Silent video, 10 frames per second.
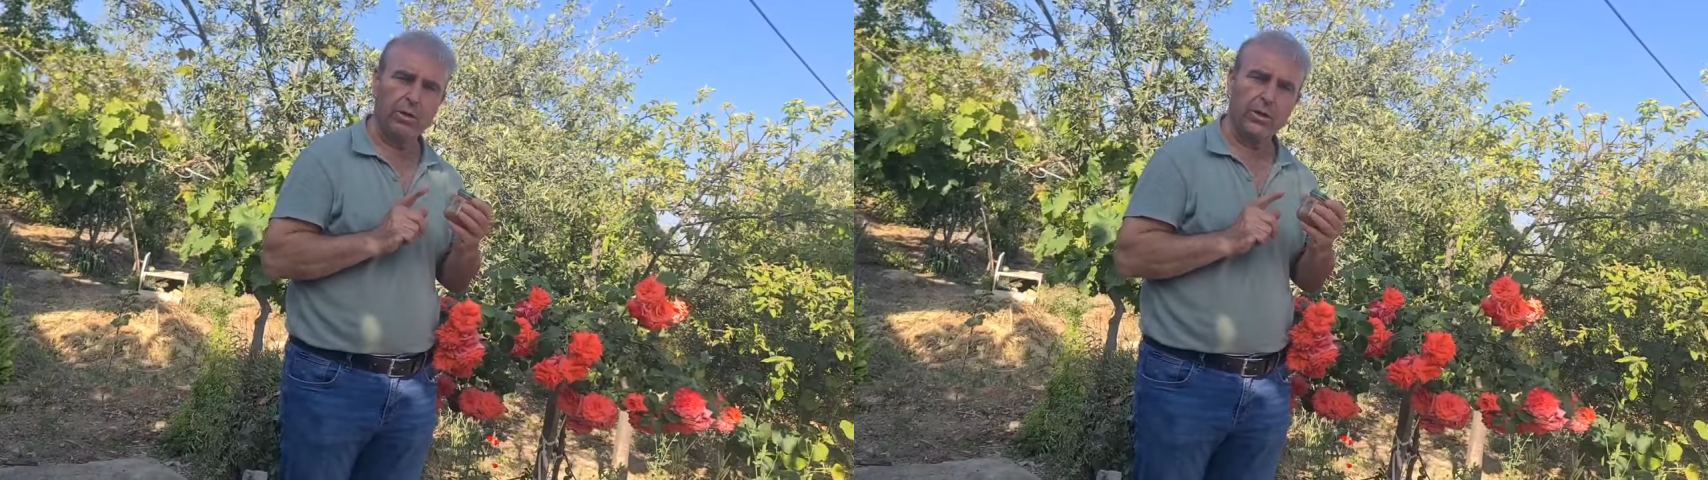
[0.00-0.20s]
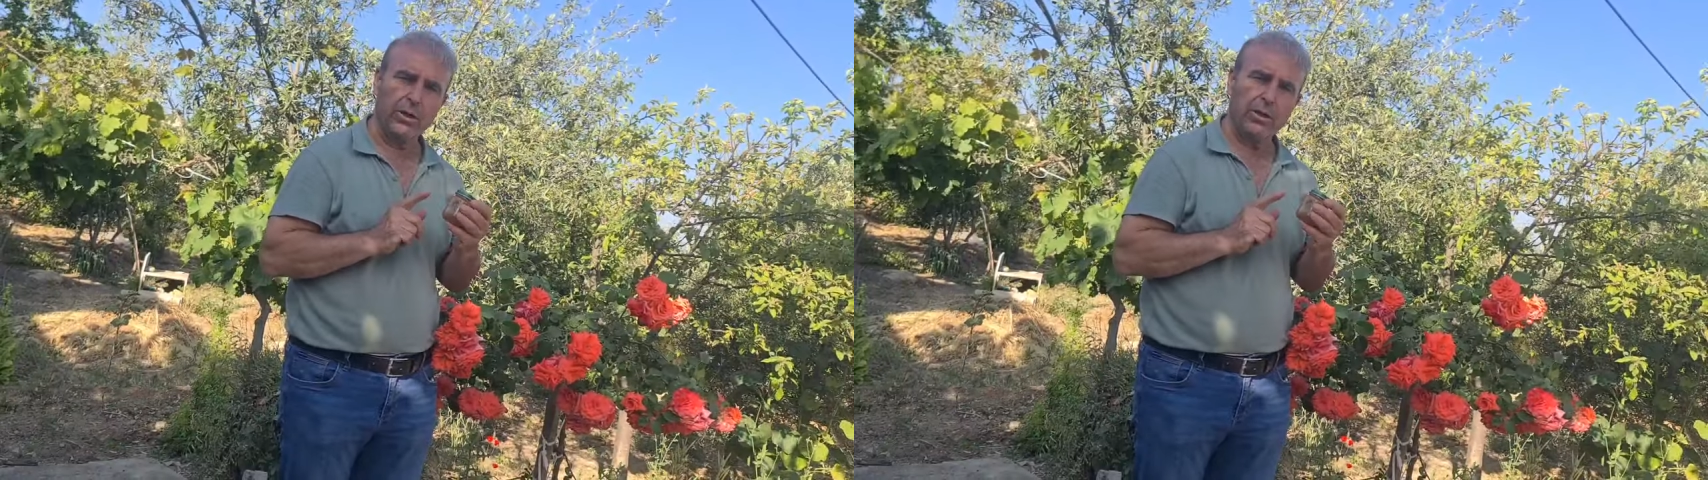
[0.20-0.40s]

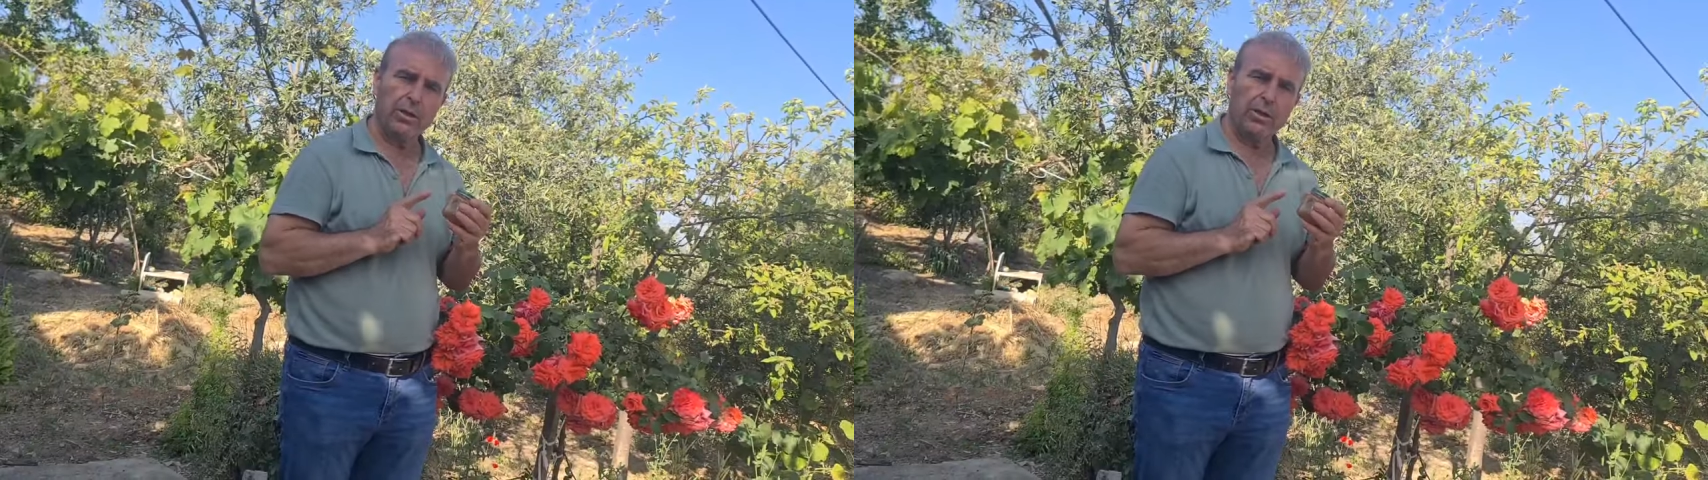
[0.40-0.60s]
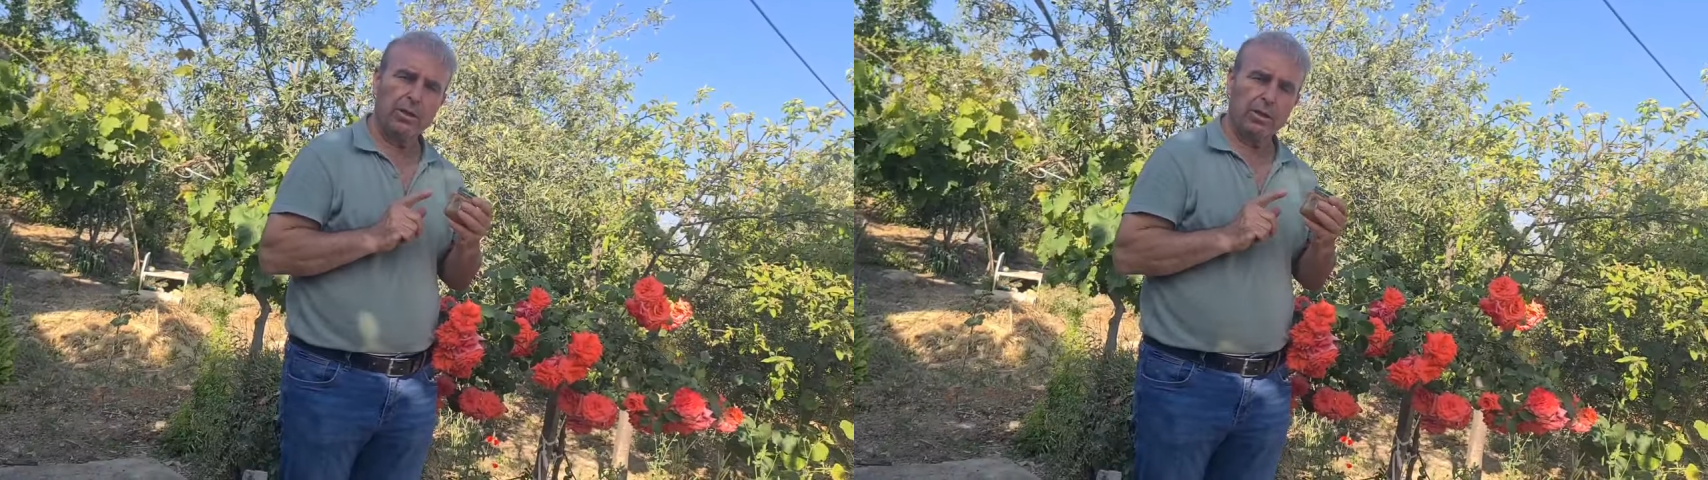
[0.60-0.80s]
Tadına
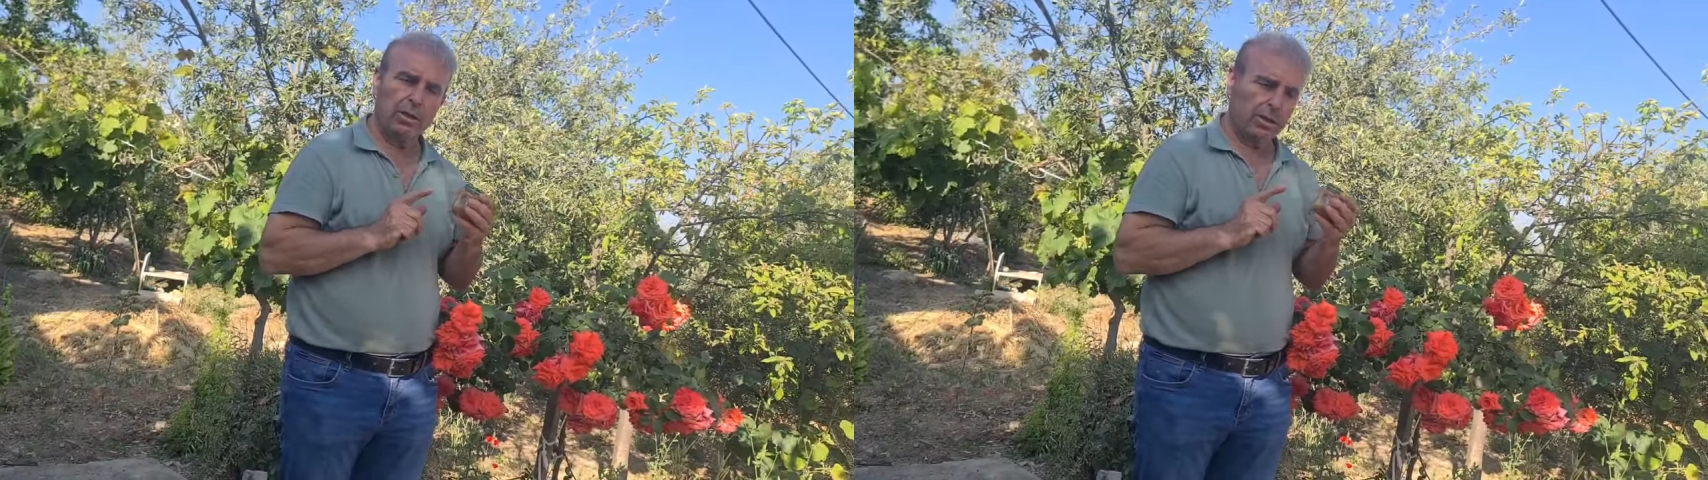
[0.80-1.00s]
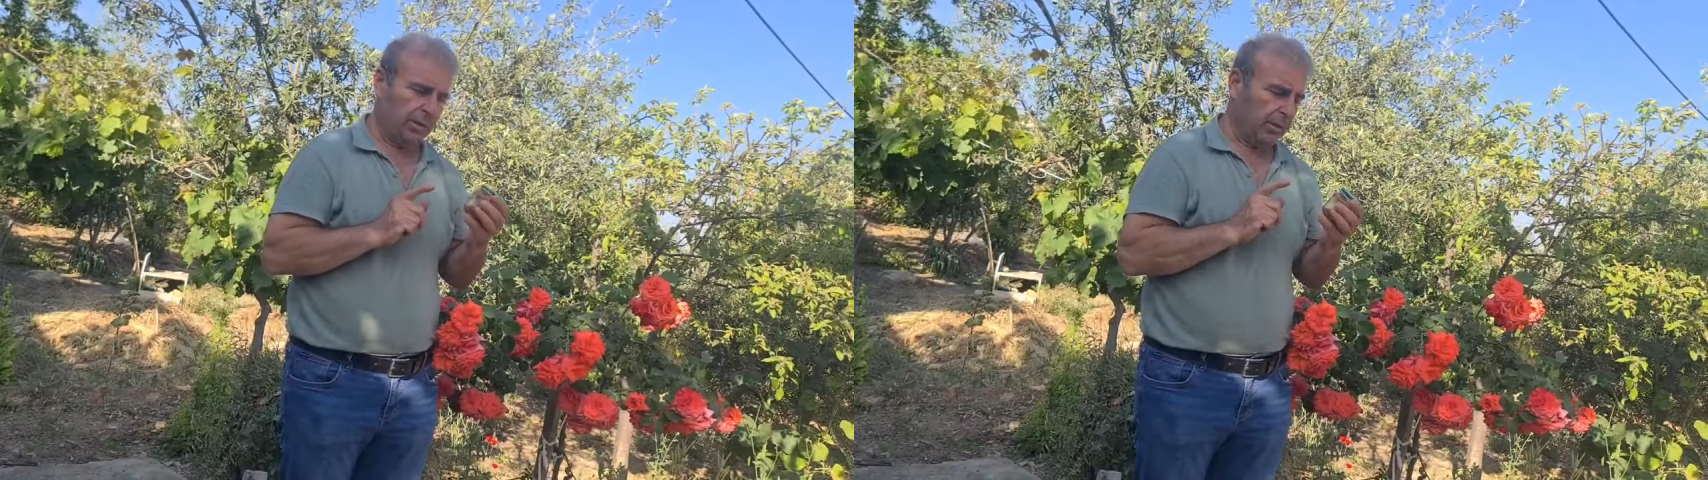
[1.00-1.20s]

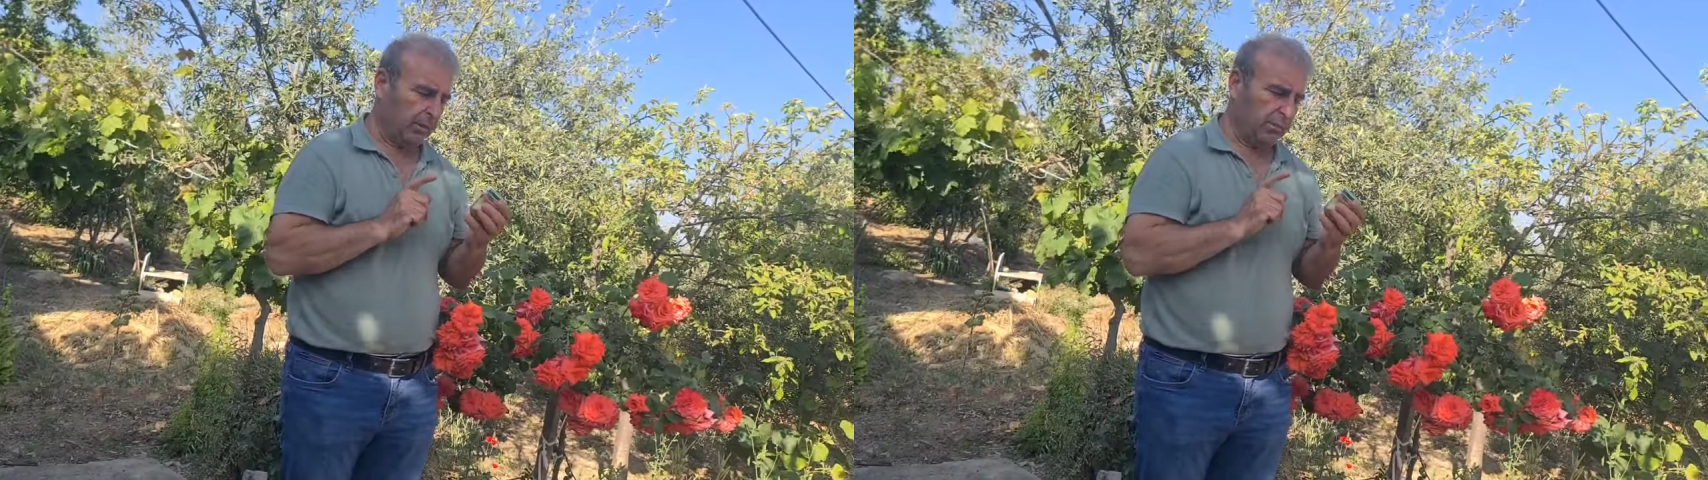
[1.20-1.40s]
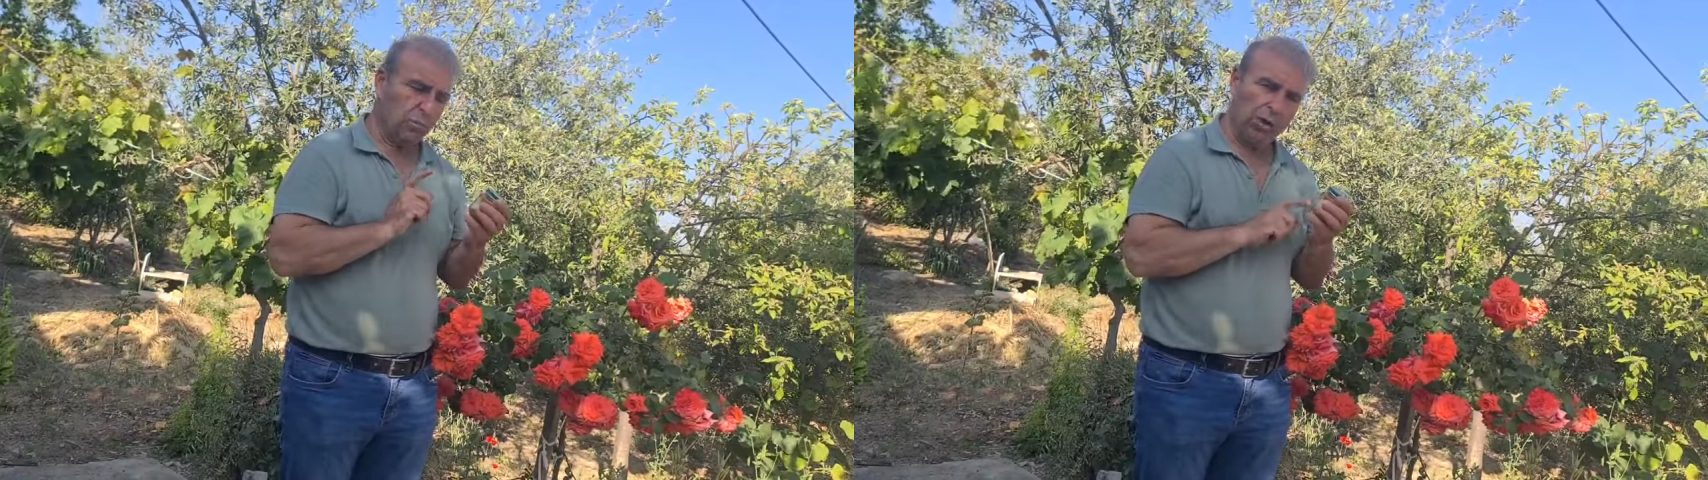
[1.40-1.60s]
gelince ne
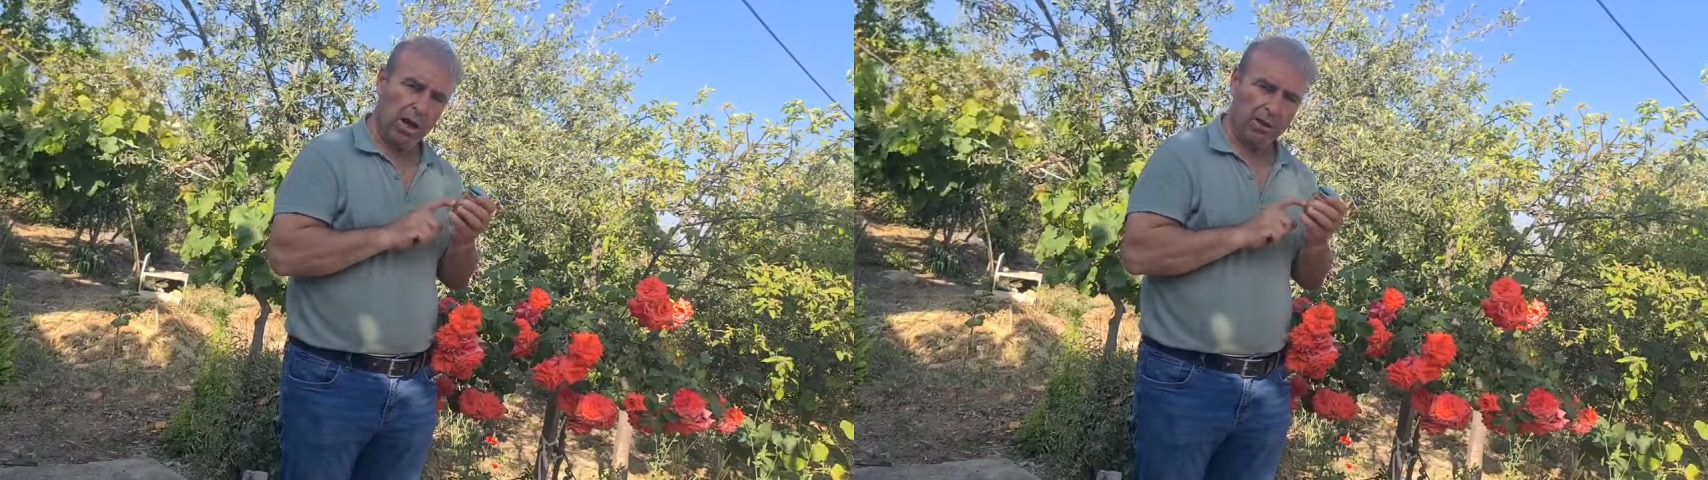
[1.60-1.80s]
yazık ki çok